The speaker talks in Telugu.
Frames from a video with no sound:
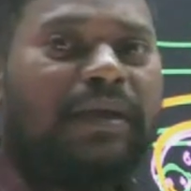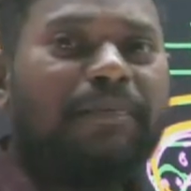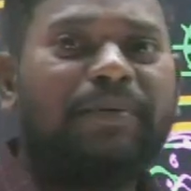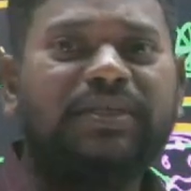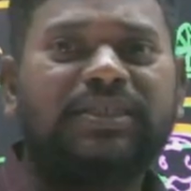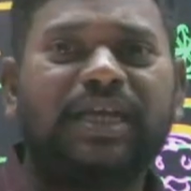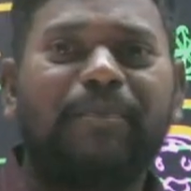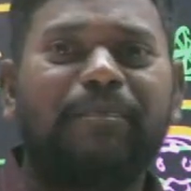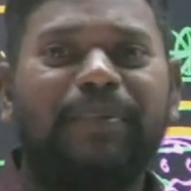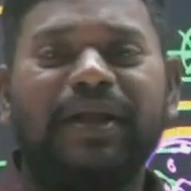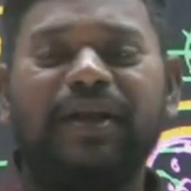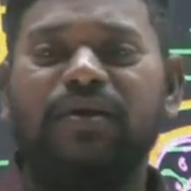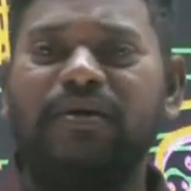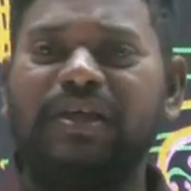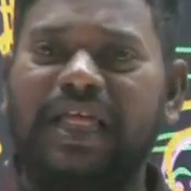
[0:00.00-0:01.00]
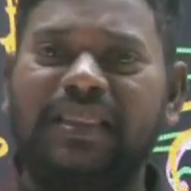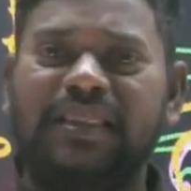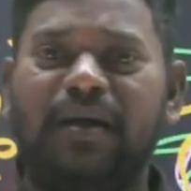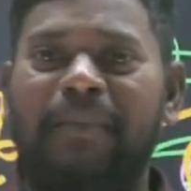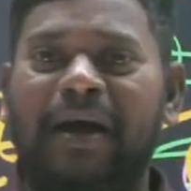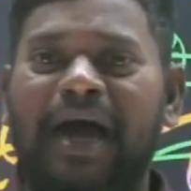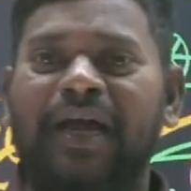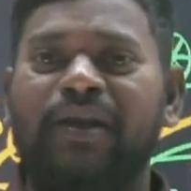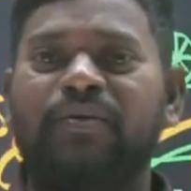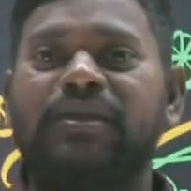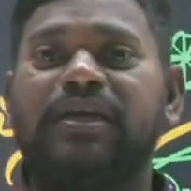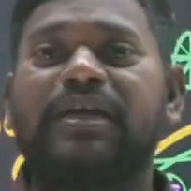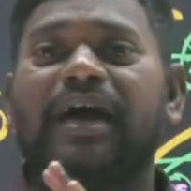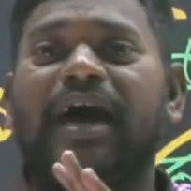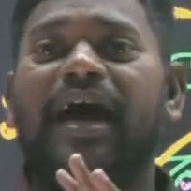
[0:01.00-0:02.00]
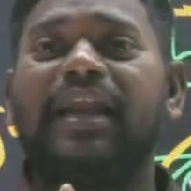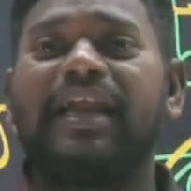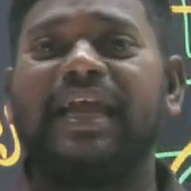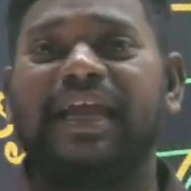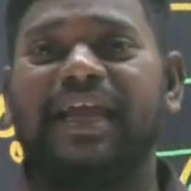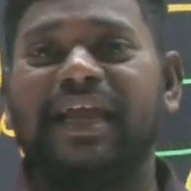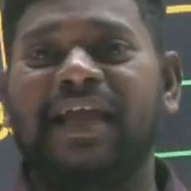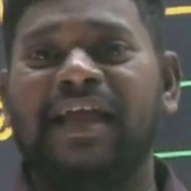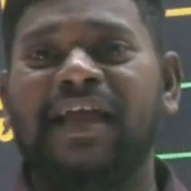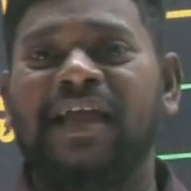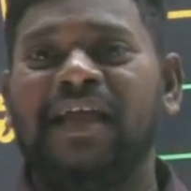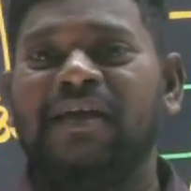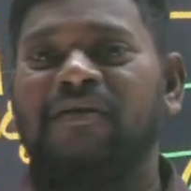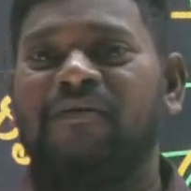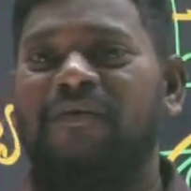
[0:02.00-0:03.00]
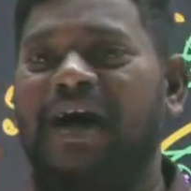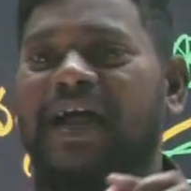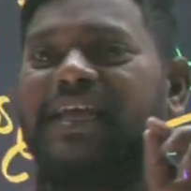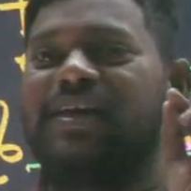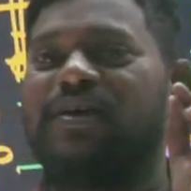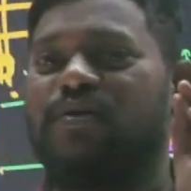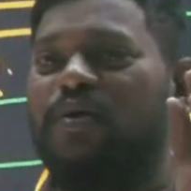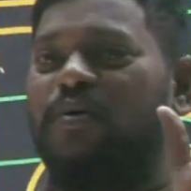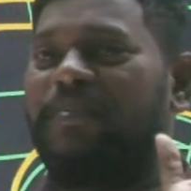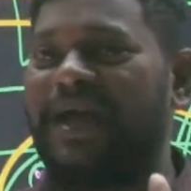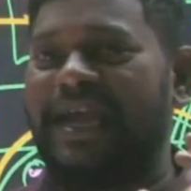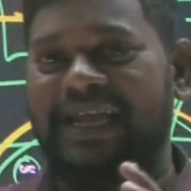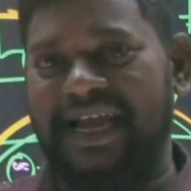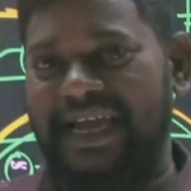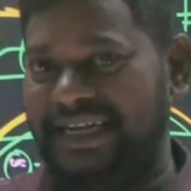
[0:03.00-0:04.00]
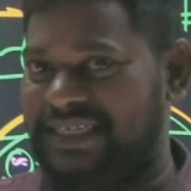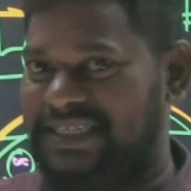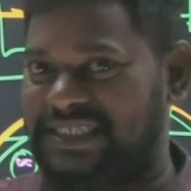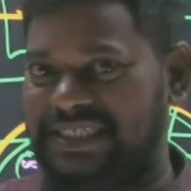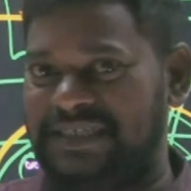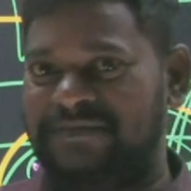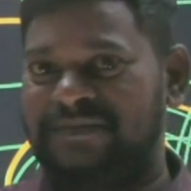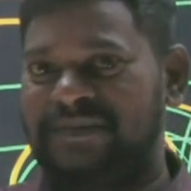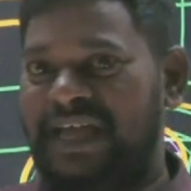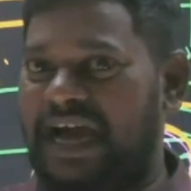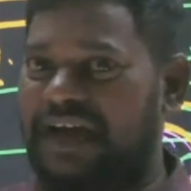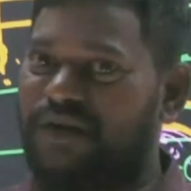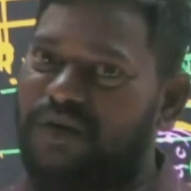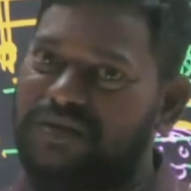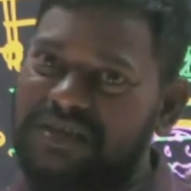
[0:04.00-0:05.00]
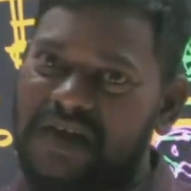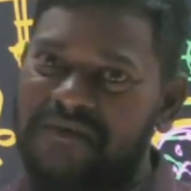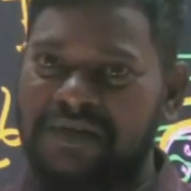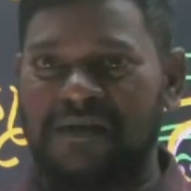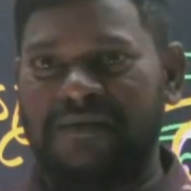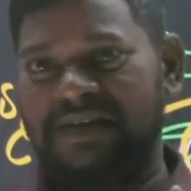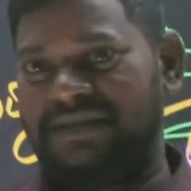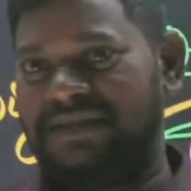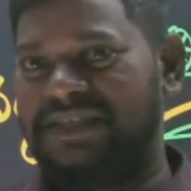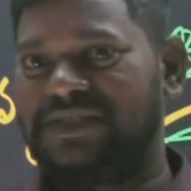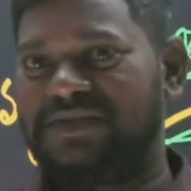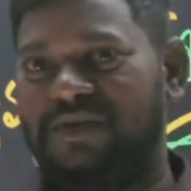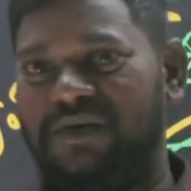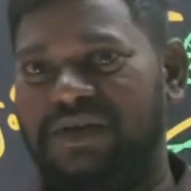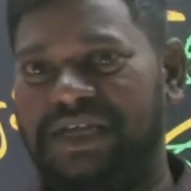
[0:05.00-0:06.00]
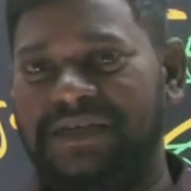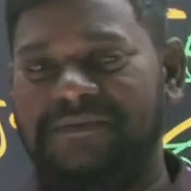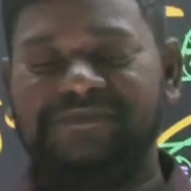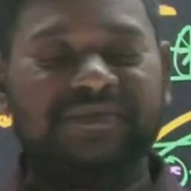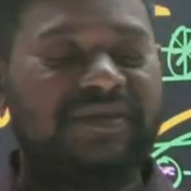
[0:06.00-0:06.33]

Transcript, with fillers: ఇప్పుడు చెప్పిండు ఇదంతా బాగానే ఉంది కానీ వానికి రూపాయికి ఆయన ఇచ్చి ఆ రోజా ఫ్లవర్ తీసుకొని